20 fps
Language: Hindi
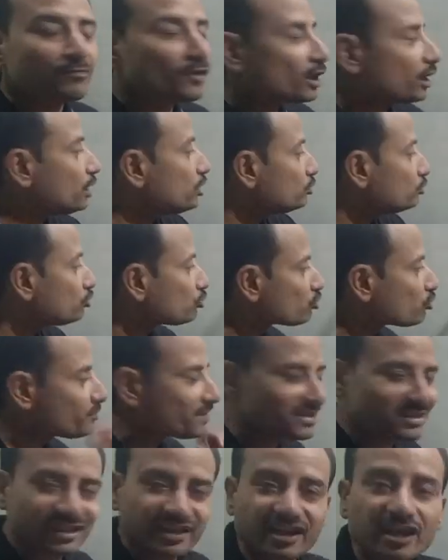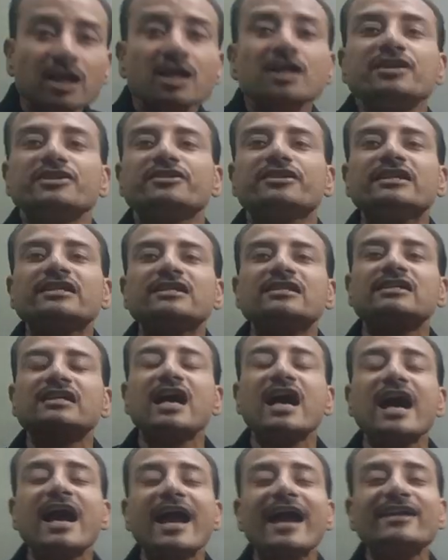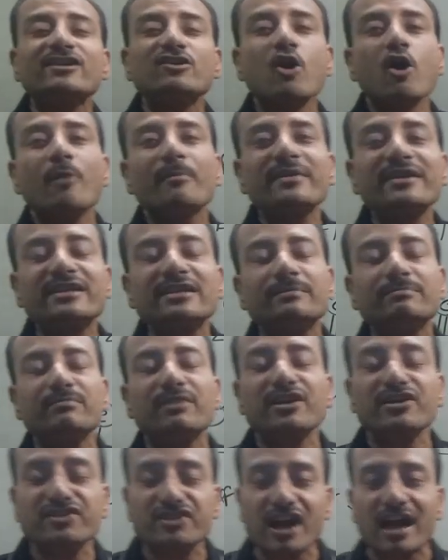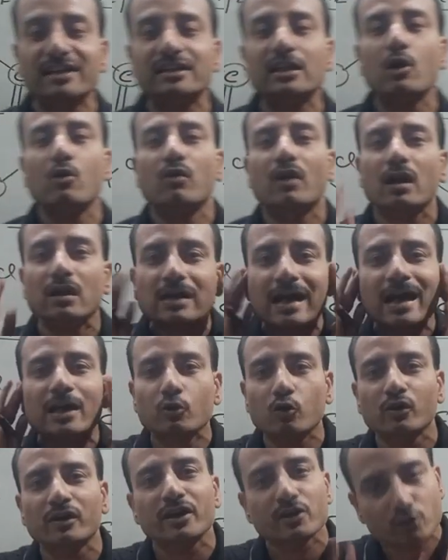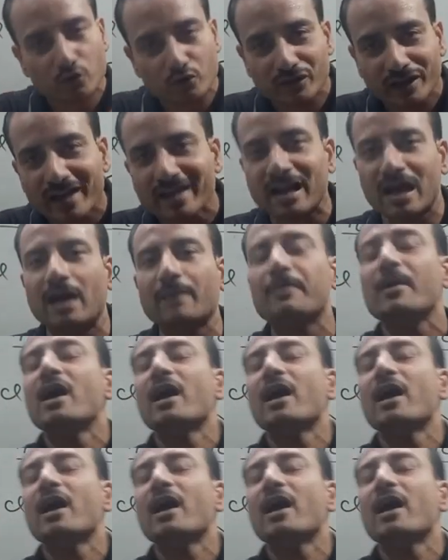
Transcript: इन दोनों में से जिसका एटॉमिक नंबर ज्यादा होगा कान खोल के सुनिए ना आप